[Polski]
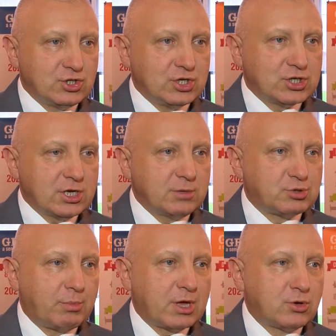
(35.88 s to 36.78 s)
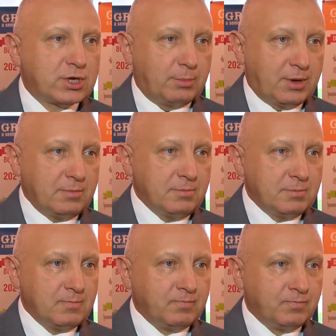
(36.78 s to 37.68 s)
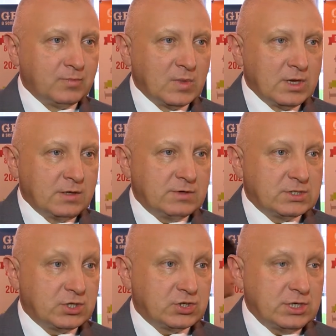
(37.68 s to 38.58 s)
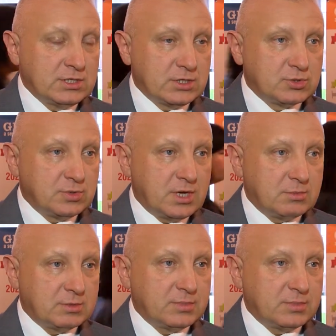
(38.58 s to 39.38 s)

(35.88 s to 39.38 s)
ciężkiego przebiegu grypy. Więc jeżeli stosujemy